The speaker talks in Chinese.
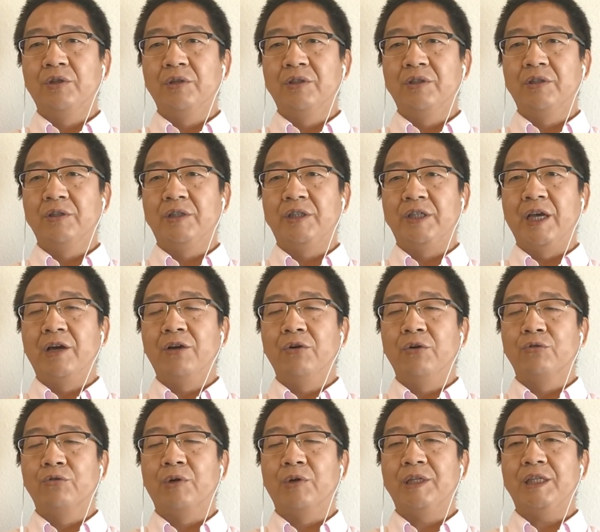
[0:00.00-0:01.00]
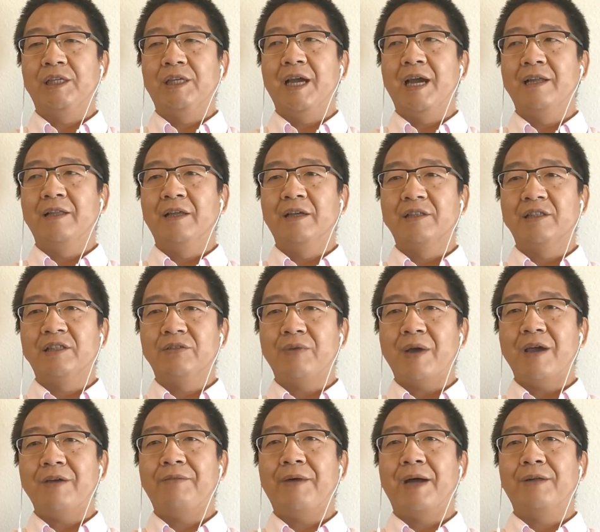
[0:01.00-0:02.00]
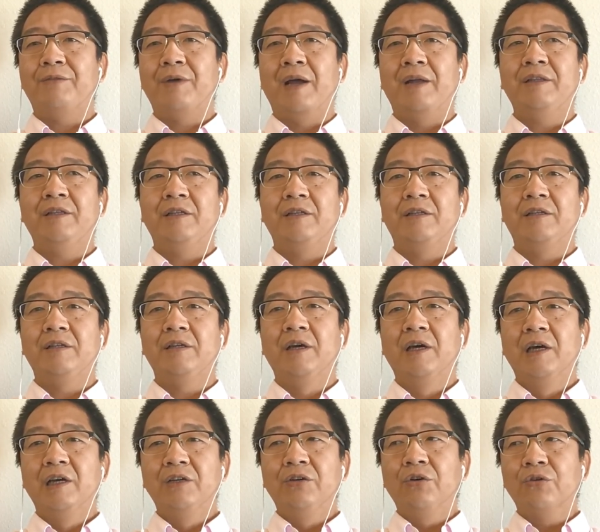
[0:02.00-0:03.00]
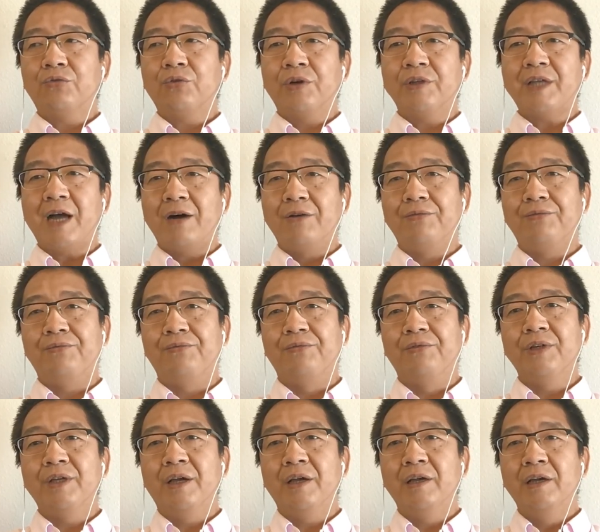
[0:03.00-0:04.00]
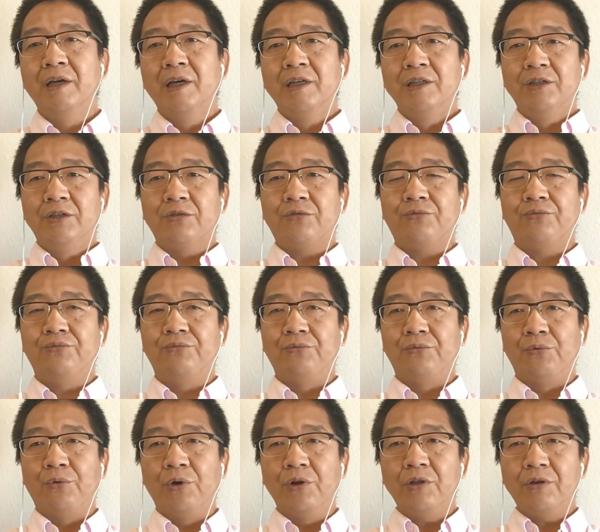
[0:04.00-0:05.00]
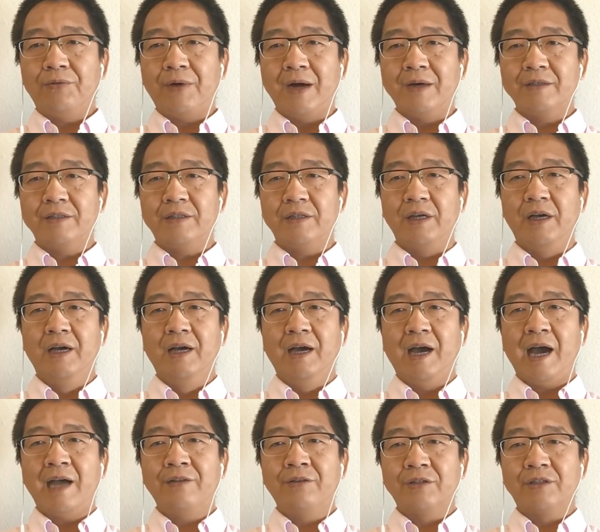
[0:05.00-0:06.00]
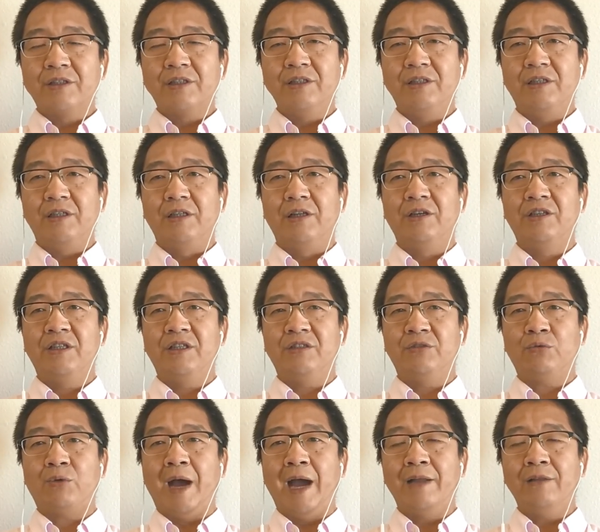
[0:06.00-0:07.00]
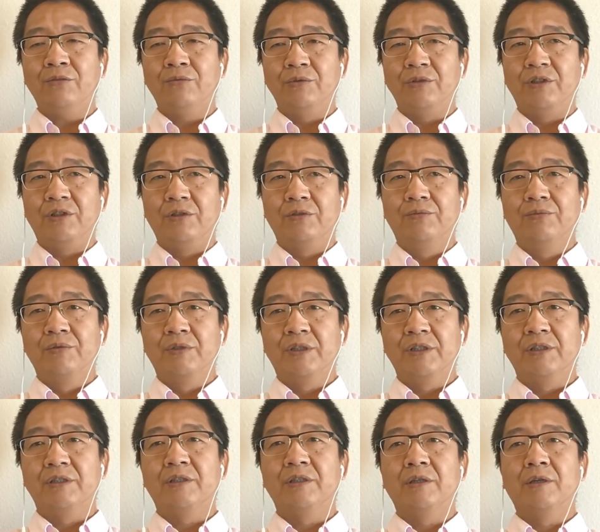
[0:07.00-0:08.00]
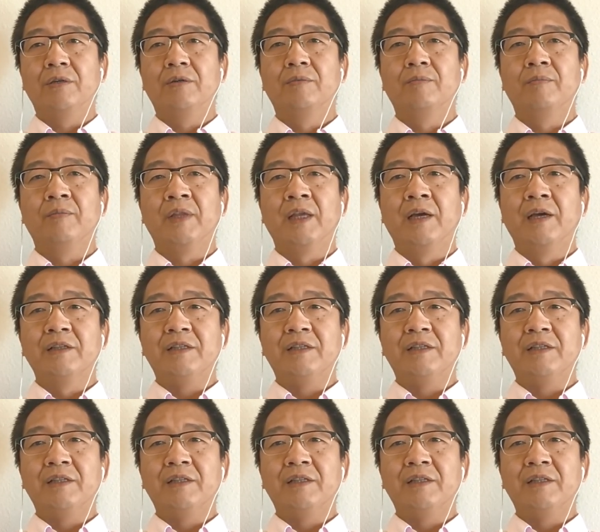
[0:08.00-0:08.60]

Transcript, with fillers: 结构所体现的治外法权体系，也就是说让胡人以蜀国的方式，按照自己的传统习俗自治。这